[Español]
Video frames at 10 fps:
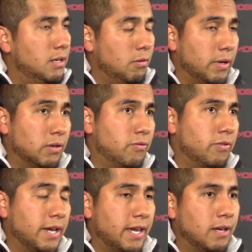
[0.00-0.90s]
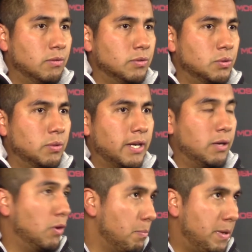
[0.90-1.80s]
luego fue un tour en
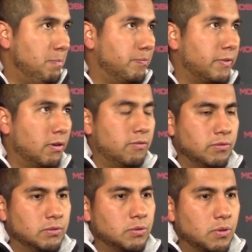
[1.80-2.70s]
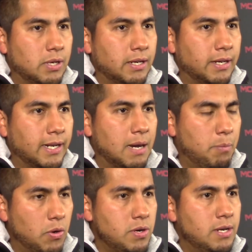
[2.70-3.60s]
Europa, luego fue un tour en
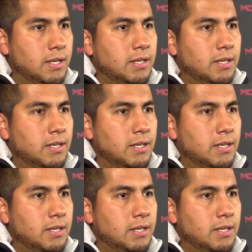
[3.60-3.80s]
Japón